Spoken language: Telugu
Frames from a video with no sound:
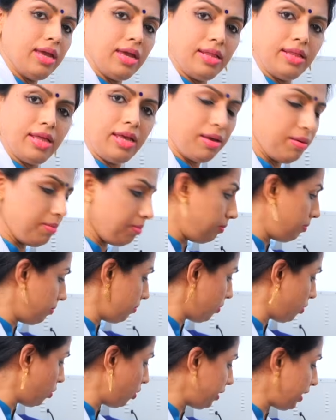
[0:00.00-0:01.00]
ఇది
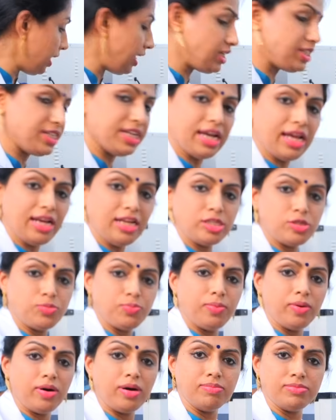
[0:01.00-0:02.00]
రొటేట్ చేయాలి
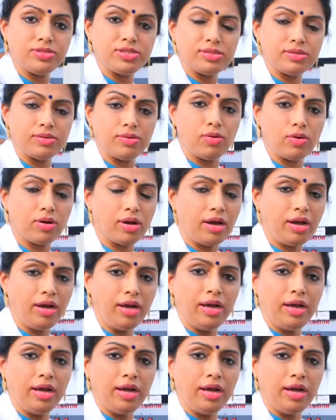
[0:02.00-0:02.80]
స్పర్మ్స్ ఒక